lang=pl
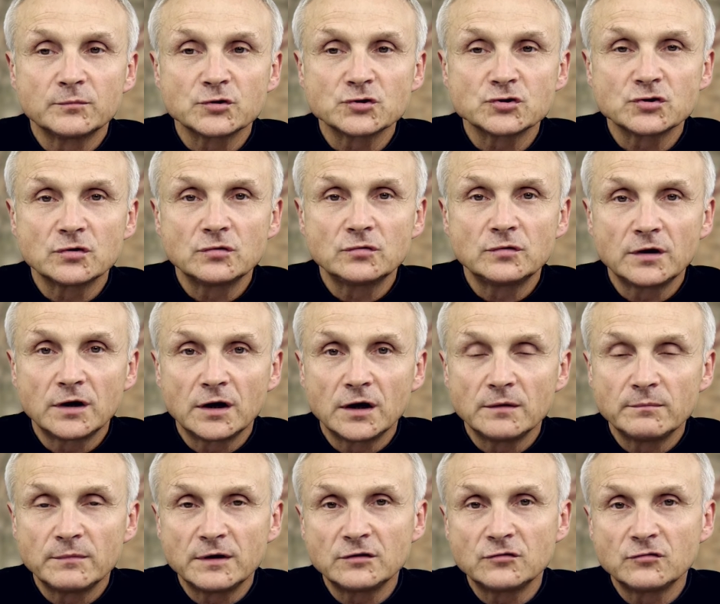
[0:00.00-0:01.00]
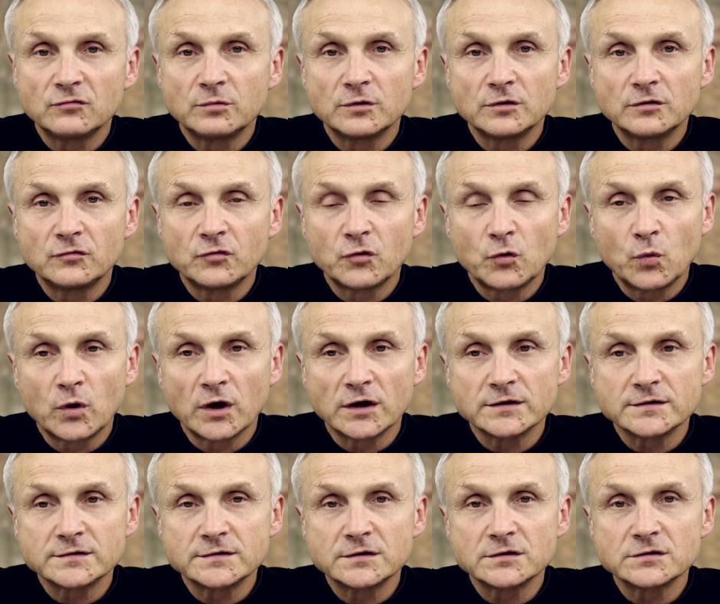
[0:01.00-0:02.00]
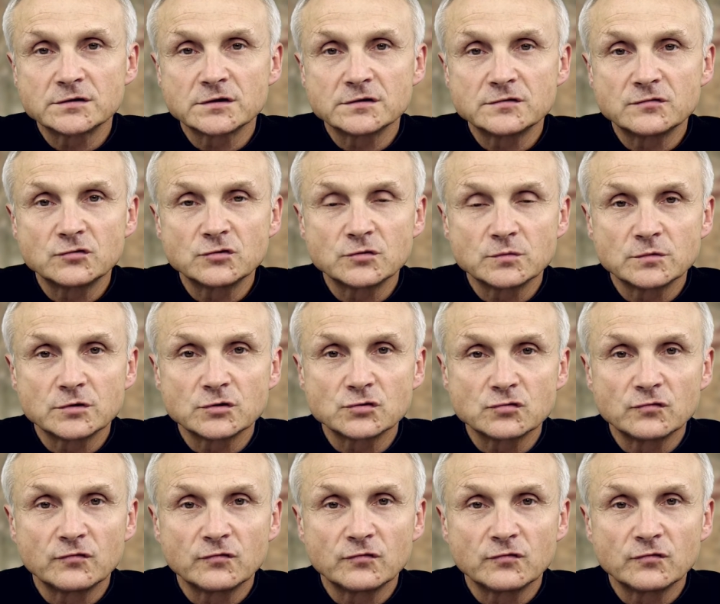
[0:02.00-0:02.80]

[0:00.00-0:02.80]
poszczególnych elementów modlitwy eucharystycznej zwróćmy też